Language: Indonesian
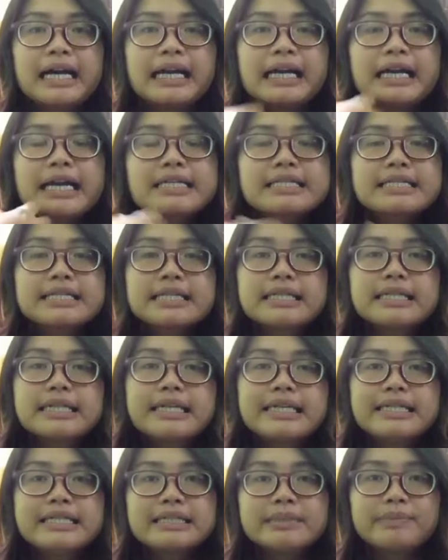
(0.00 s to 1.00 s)
Kadang
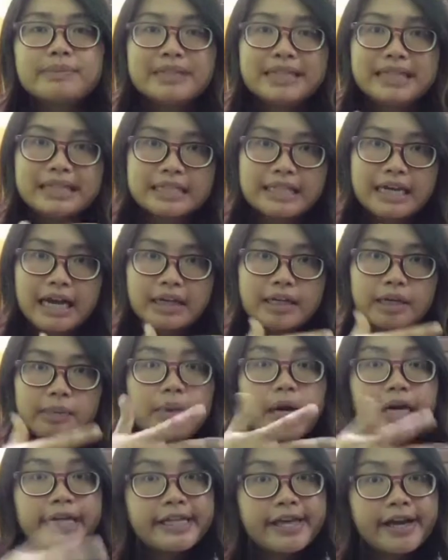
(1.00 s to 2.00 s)
sendi ini sebenarnya ada
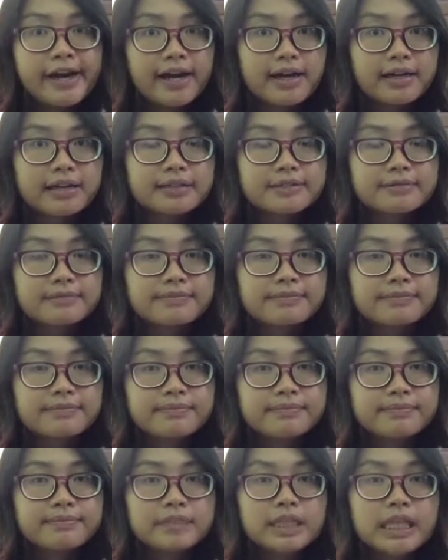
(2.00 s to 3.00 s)
banyak,
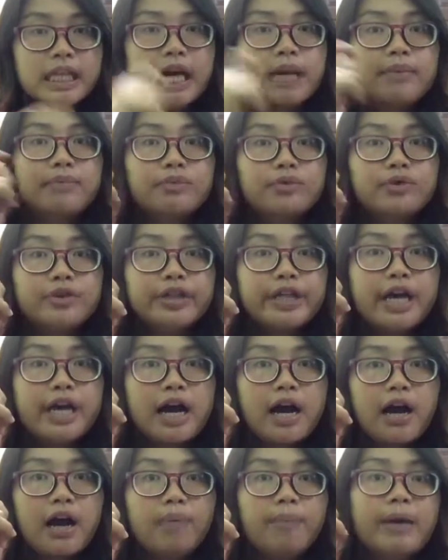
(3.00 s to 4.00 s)
namun
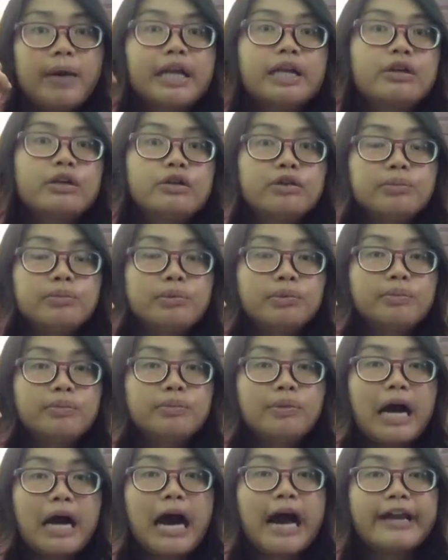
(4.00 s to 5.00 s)
yang paling umum
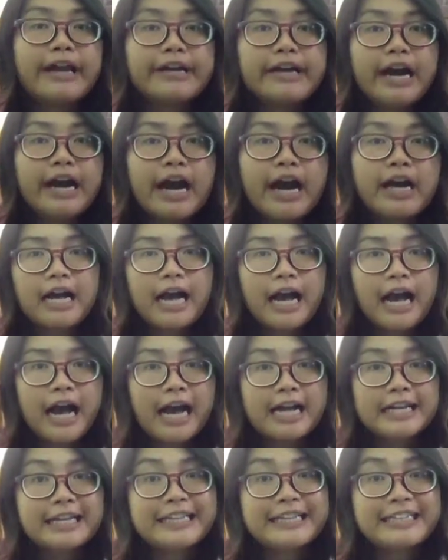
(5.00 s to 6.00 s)
ada
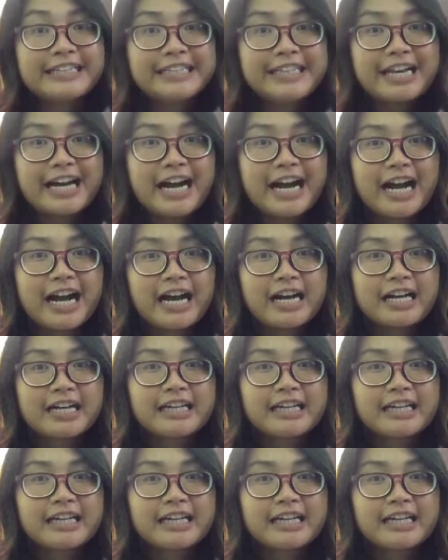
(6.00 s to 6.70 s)
ada tiga.